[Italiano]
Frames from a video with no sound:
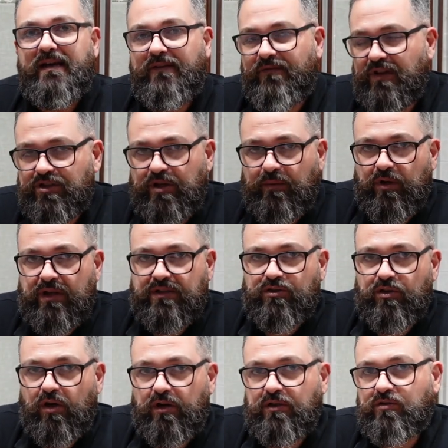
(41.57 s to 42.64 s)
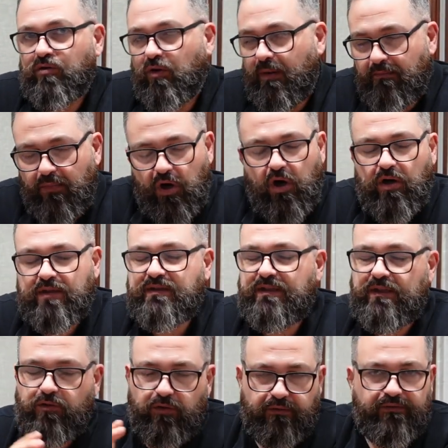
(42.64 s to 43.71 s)
facciamo la solito
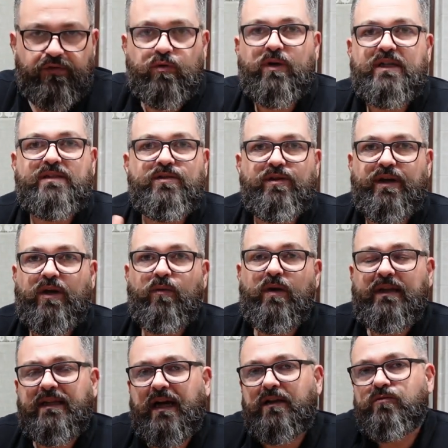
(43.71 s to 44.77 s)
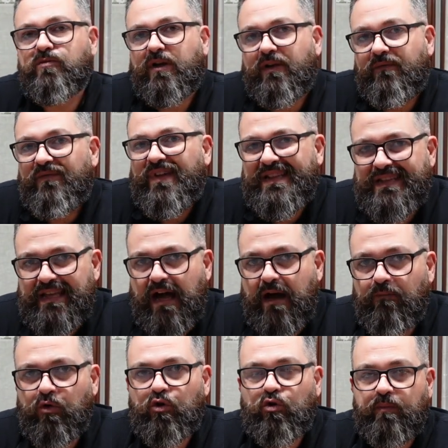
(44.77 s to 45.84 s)
unboxing, configurazione e quant'altro e
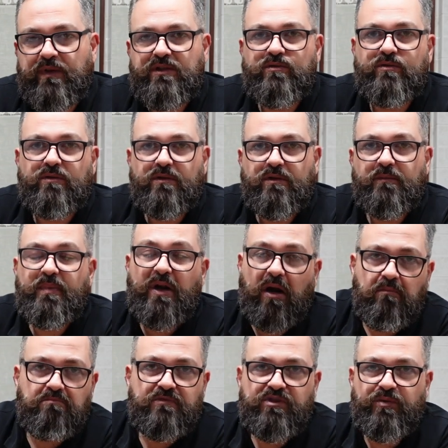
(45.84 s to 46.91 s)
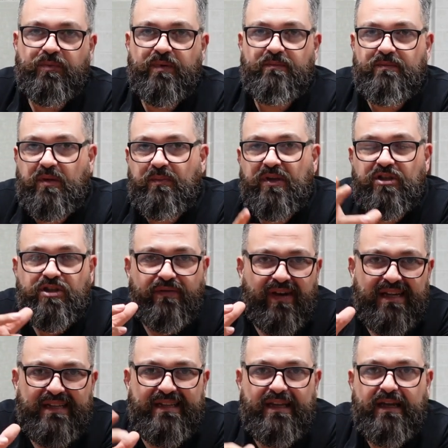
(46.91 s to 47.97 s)
vediamo come sono. Però ci, mi piaceva
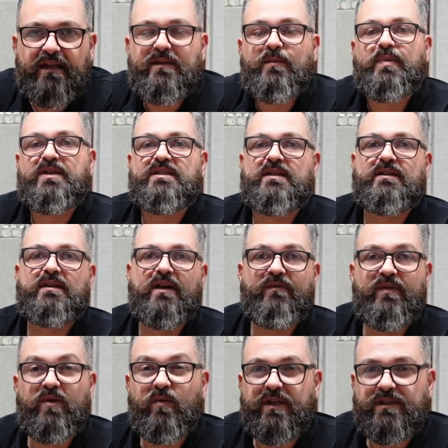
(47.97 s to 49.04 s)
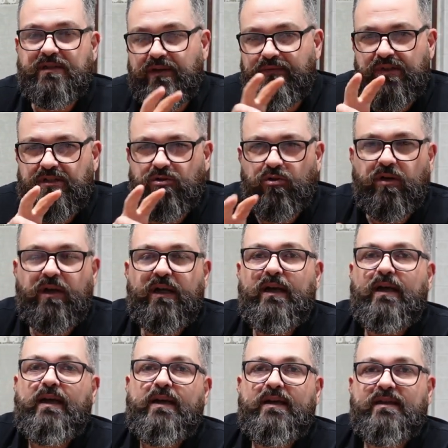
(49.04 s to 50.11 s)
l'idea di presentarvi queste, visto
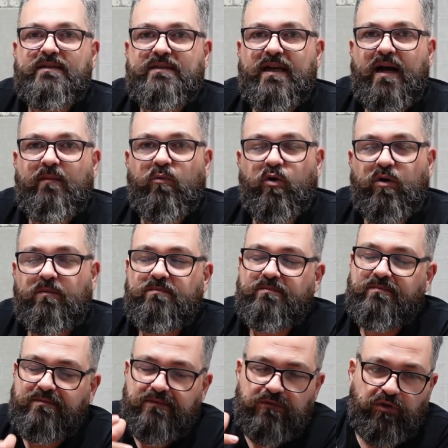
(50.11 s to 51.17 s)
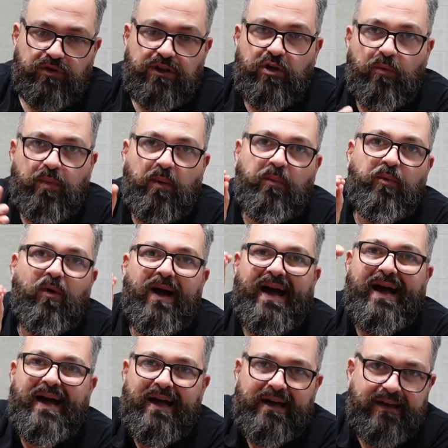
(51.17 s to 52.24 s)
che siamo, non dico proprio
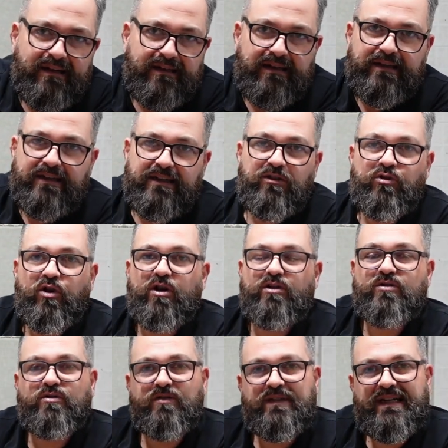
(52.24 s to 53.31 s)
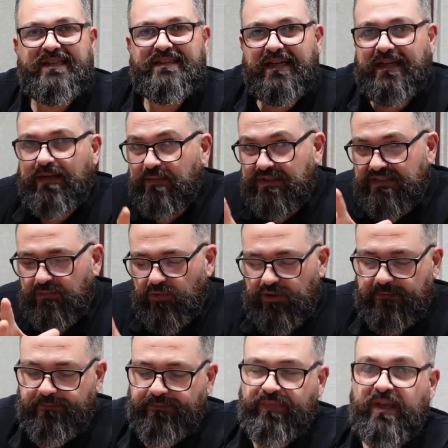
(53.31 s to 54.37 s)
a eh, ridosso di Natale, ma siamo lì.